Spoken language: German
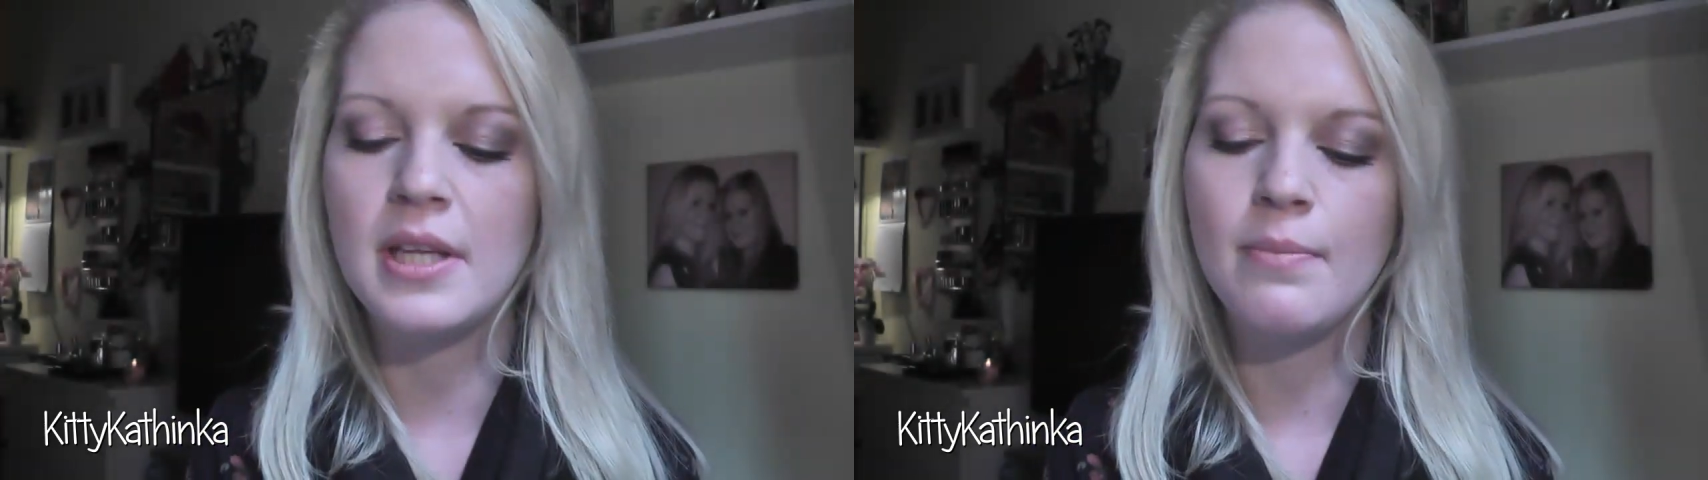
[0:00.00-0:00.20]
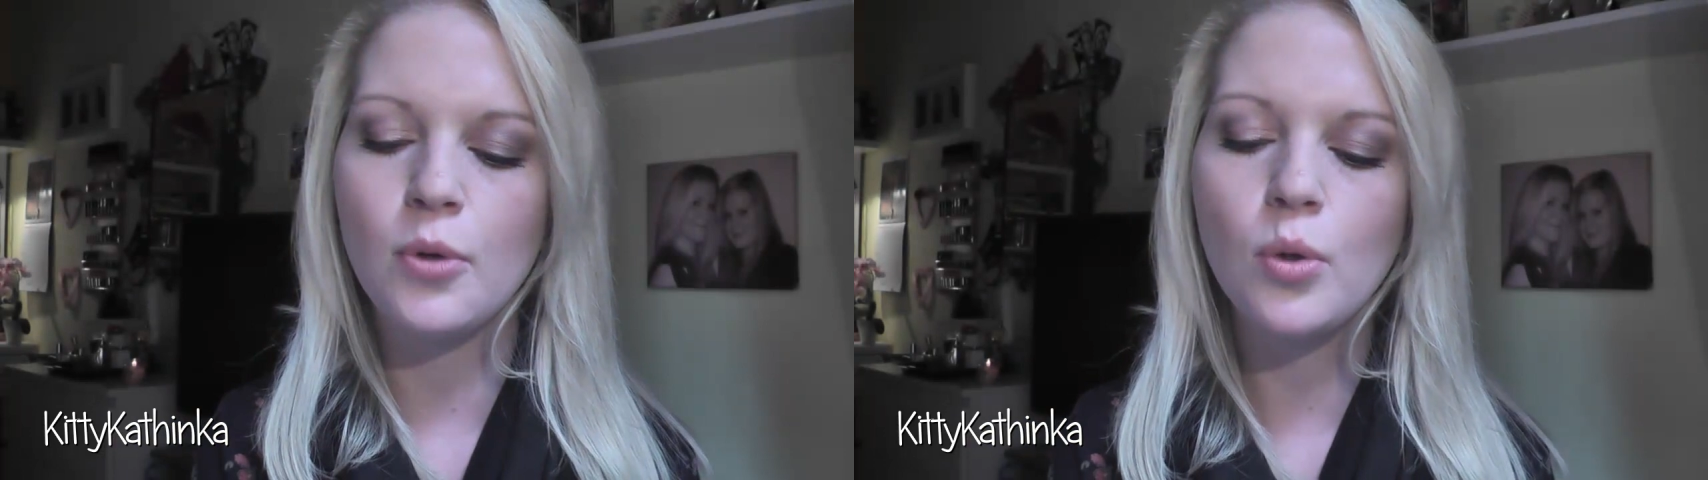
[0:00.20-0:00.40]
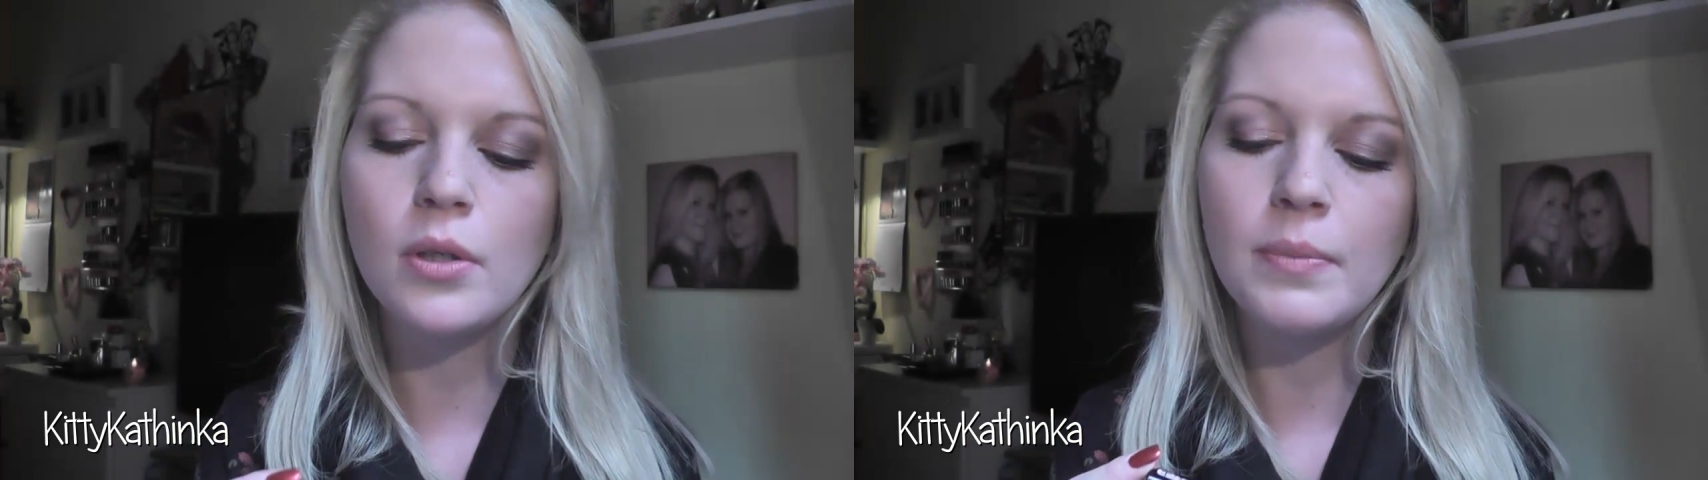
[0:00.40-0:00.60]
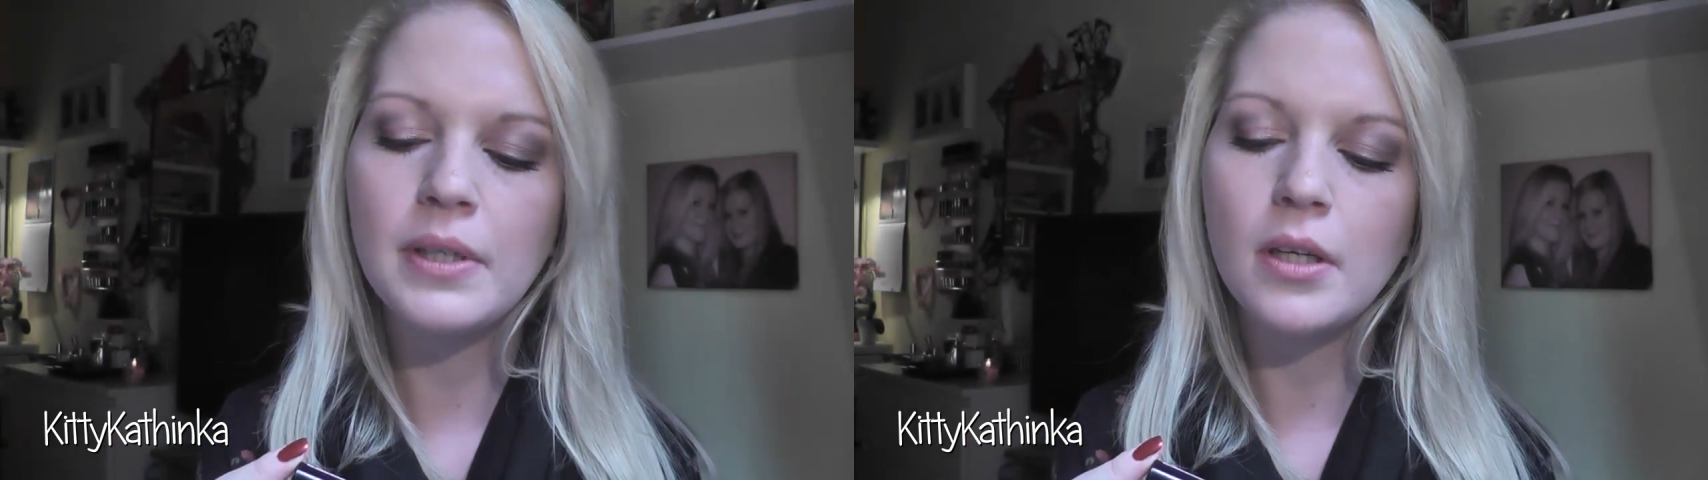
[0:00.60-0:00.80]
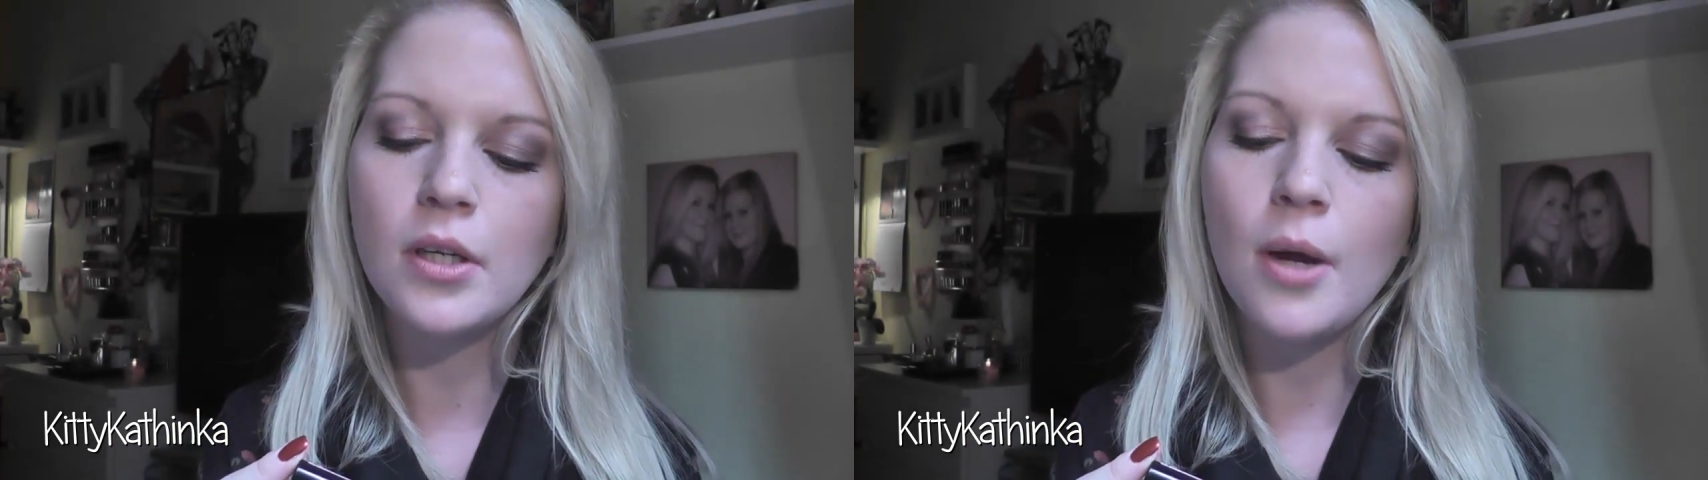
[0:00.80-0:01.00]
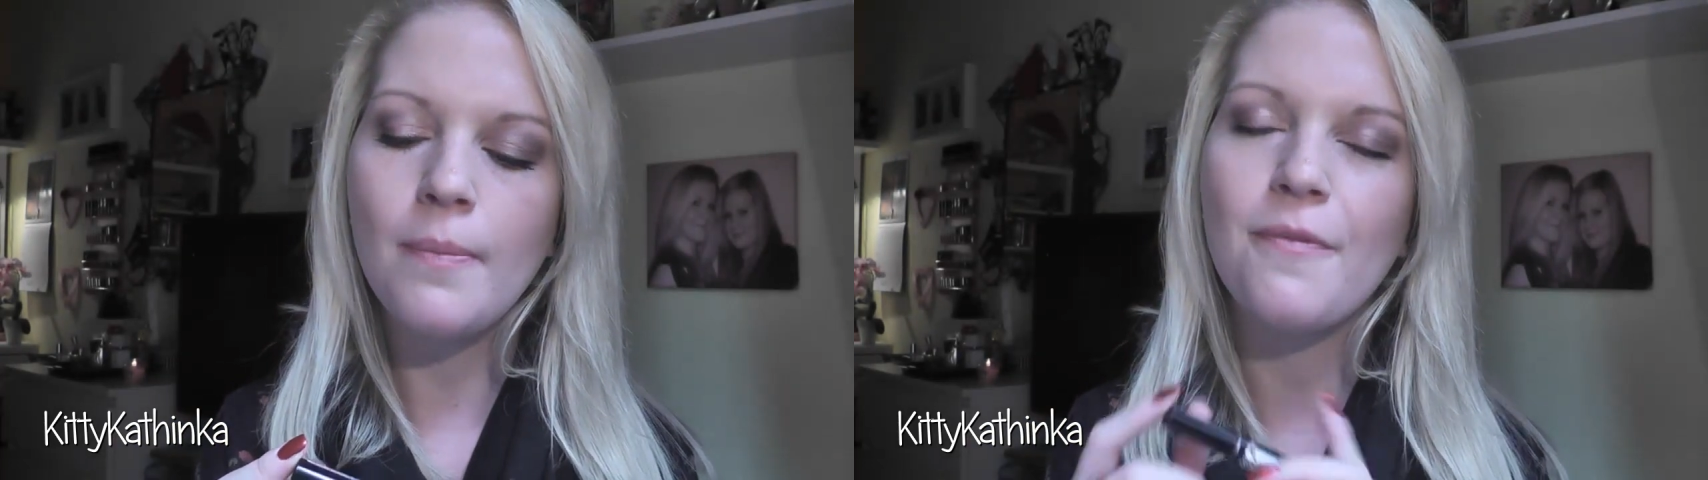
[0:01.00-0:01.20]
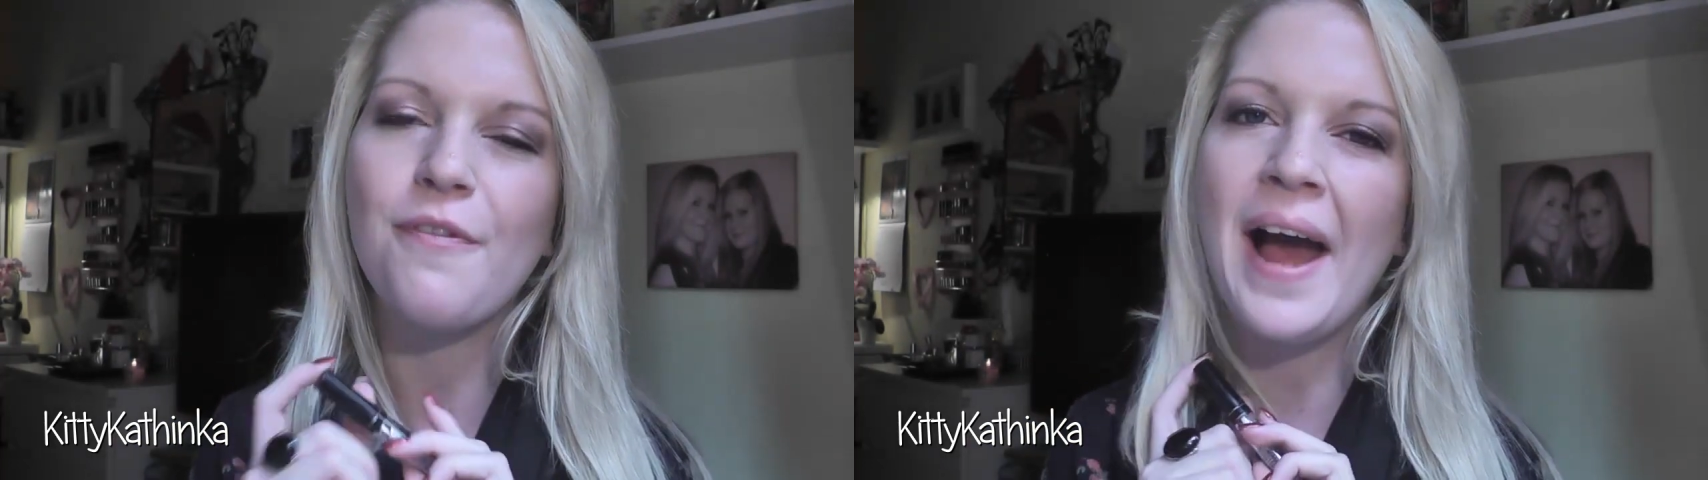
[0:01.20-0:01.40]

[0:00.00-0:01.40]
dem Grund mitgenommen,